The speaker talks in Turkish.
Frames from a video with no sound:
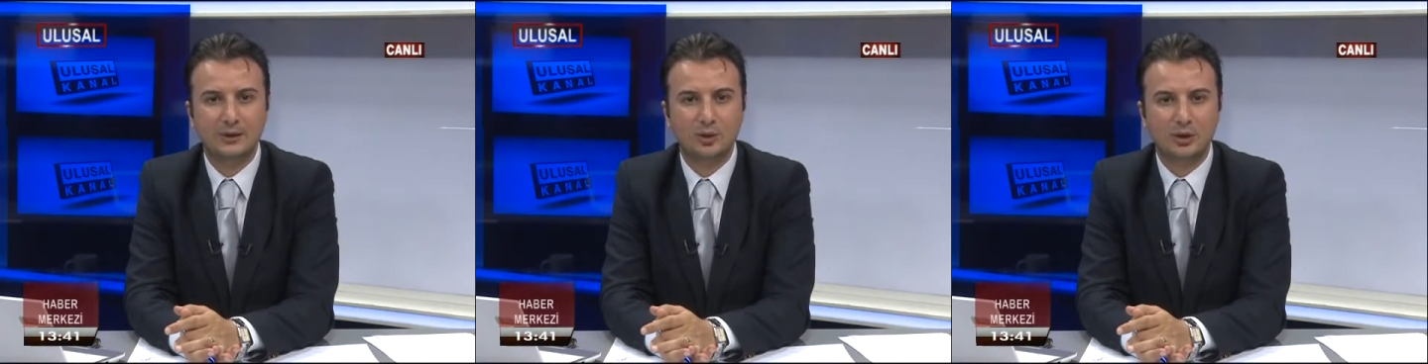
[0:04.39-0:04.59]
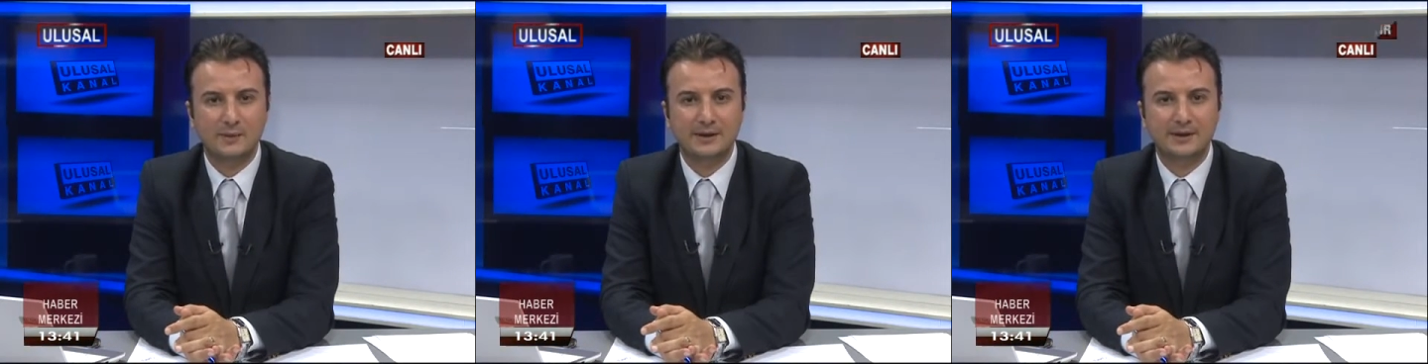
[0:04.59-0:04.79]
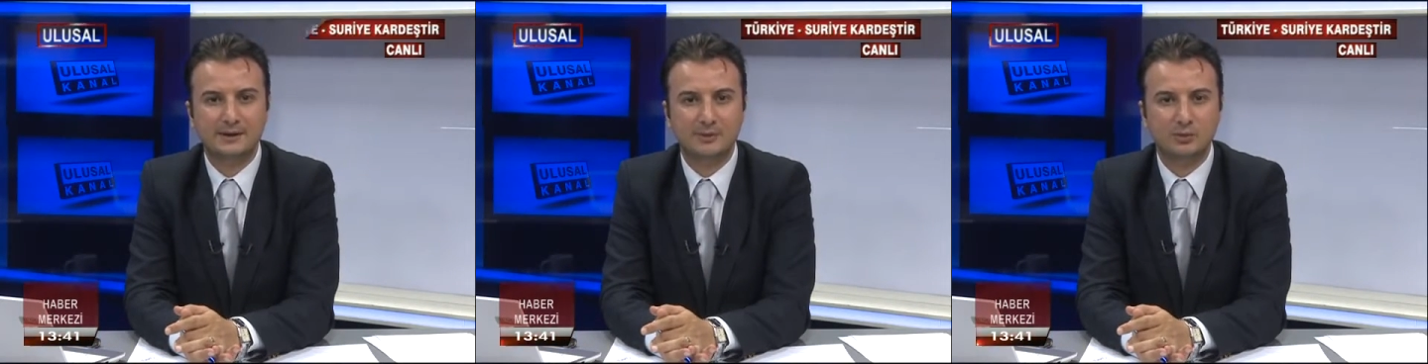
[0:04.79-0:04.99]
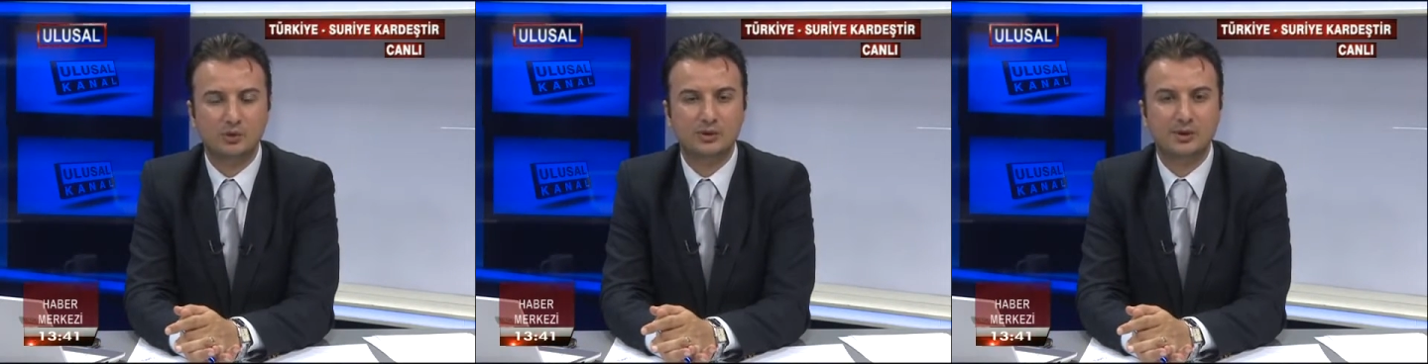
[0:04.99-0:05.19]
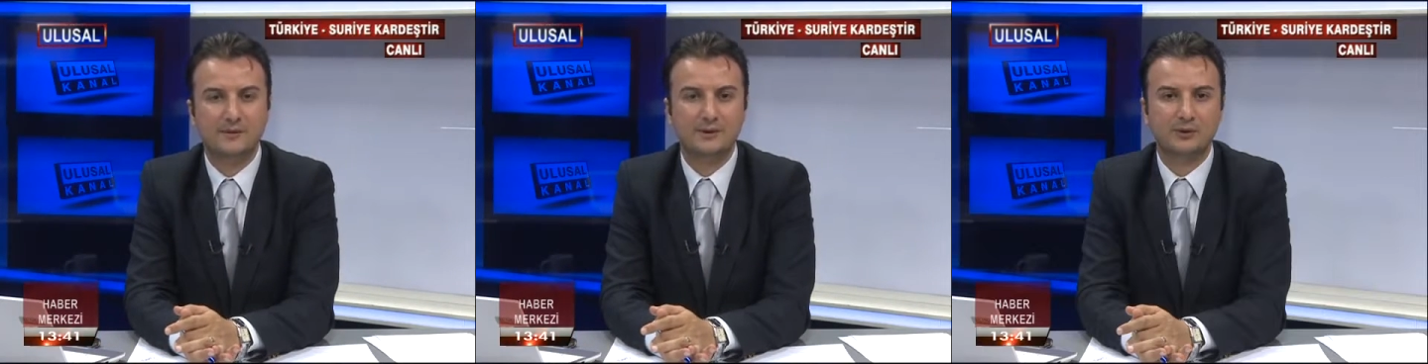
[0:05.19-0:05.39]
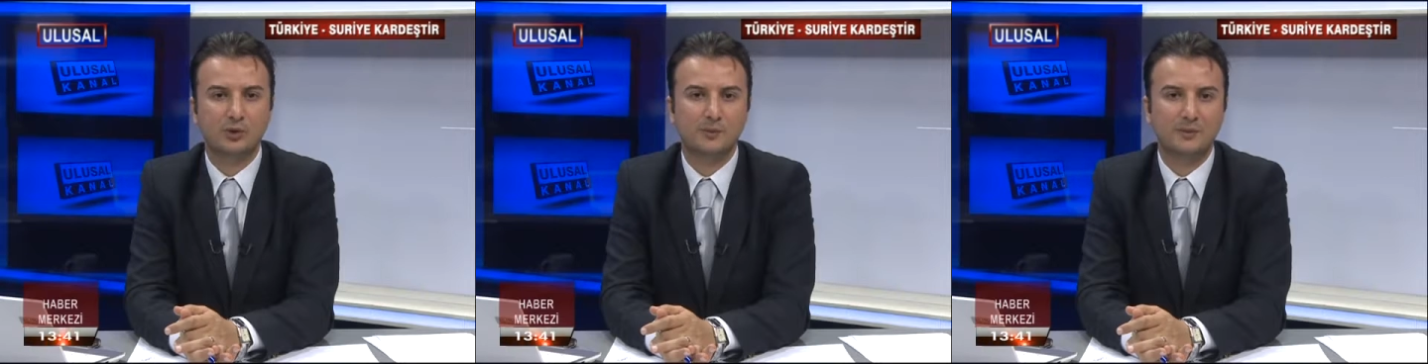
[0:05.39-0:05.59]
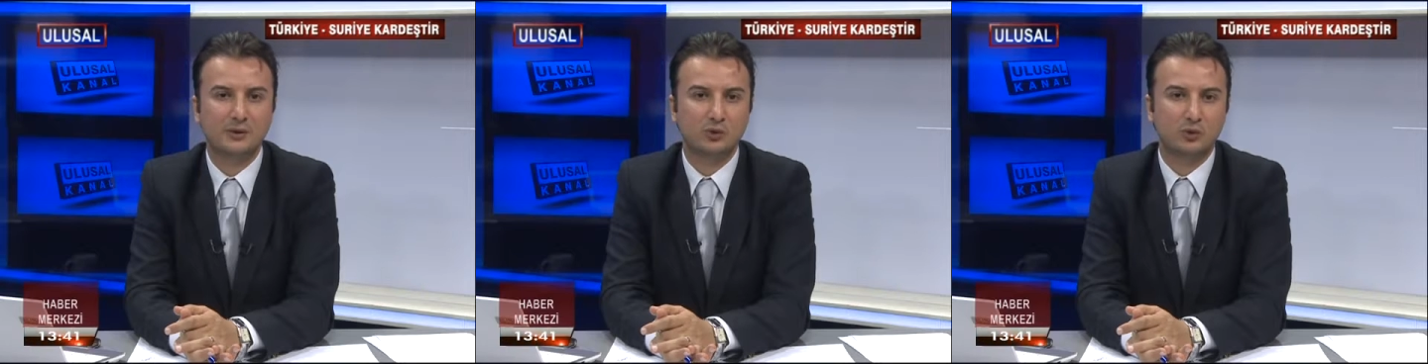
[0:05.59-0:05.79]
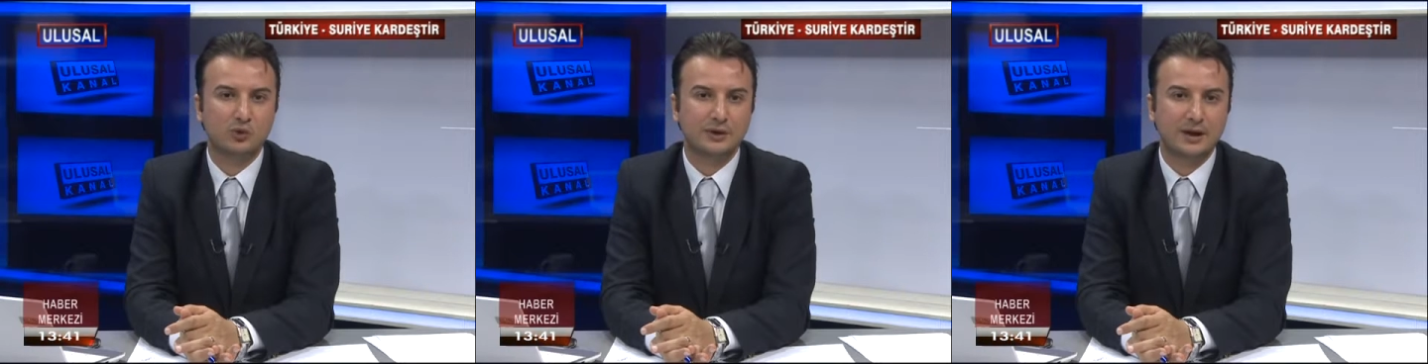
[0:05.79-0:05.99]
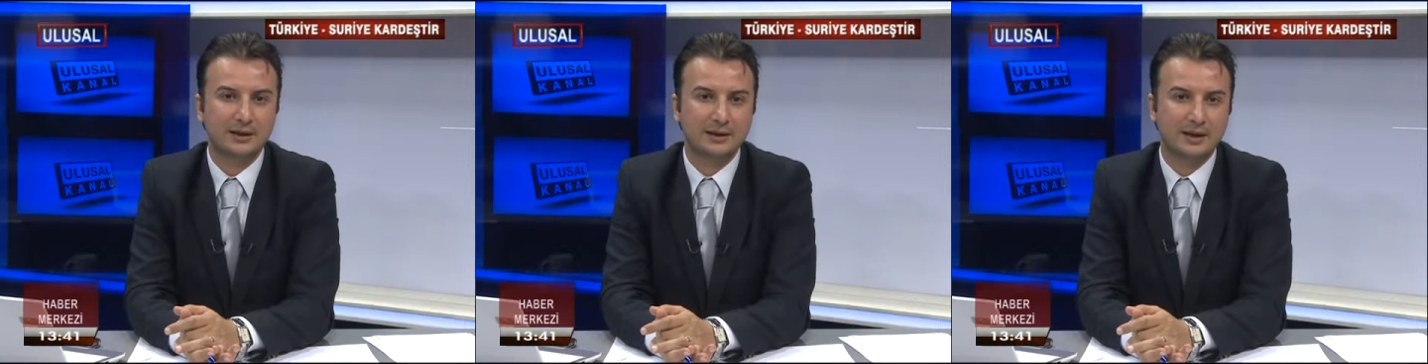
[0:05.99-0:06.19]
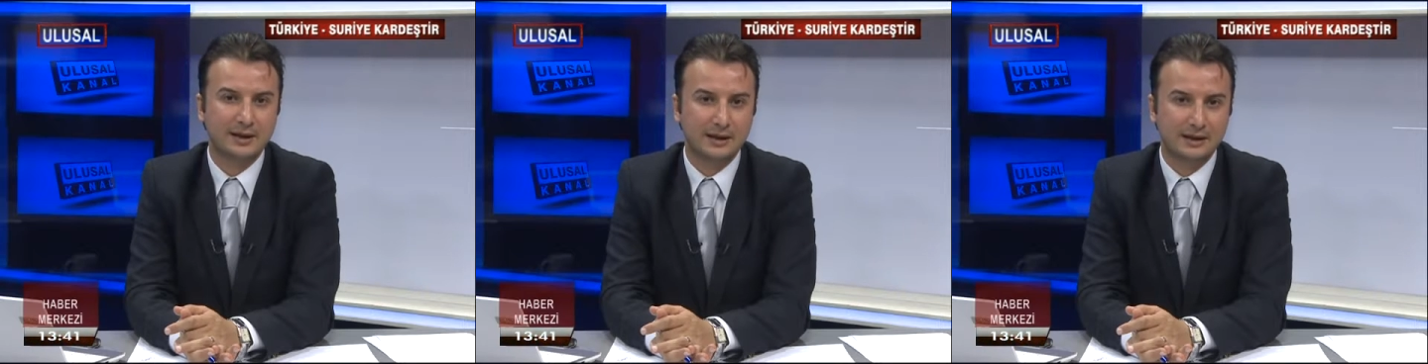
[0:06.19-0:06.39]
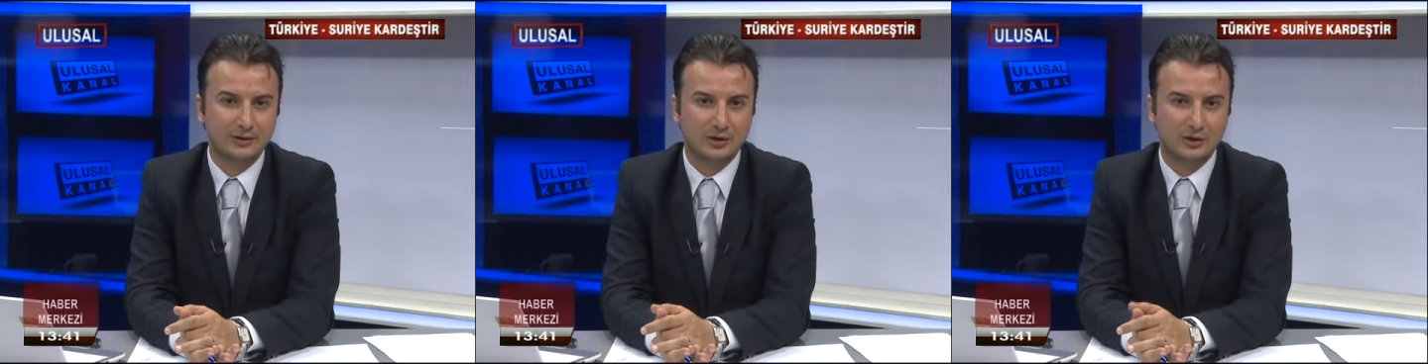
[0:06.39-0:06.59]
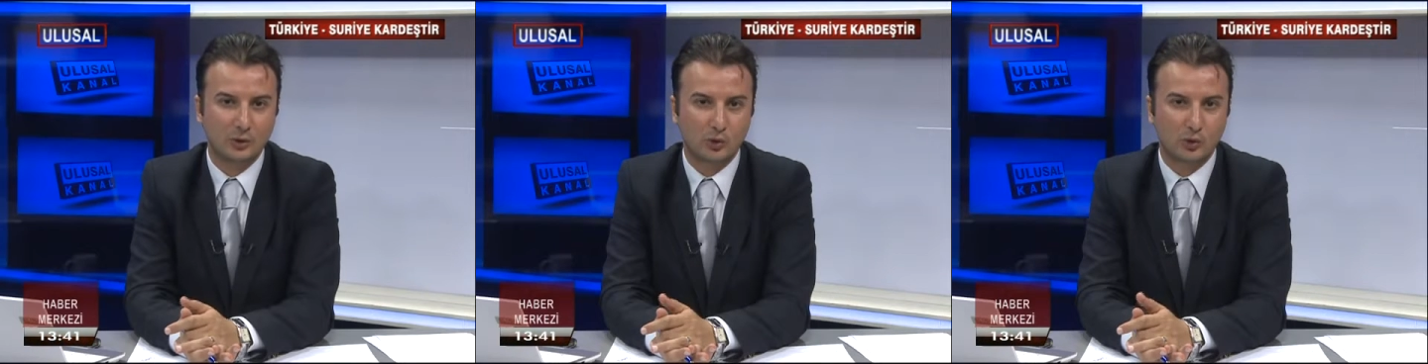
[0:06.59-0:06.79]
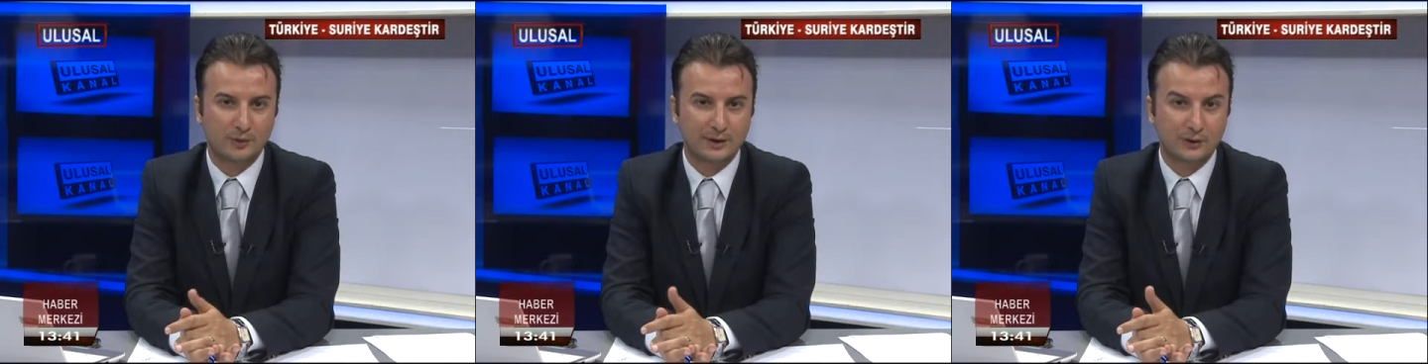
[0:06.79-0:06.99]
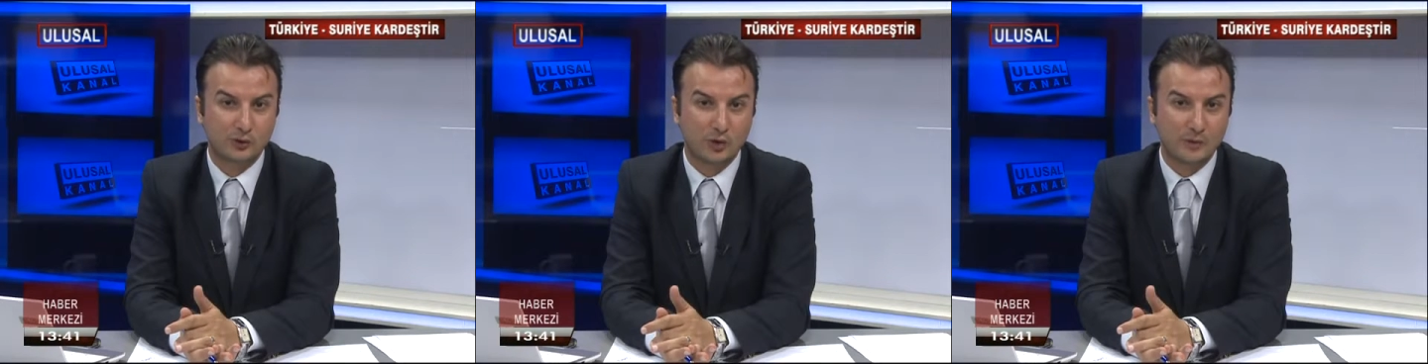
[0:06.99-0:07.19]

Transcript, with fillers: ekonomist Mustafa Sönmez ulusal kanal için yorumladı.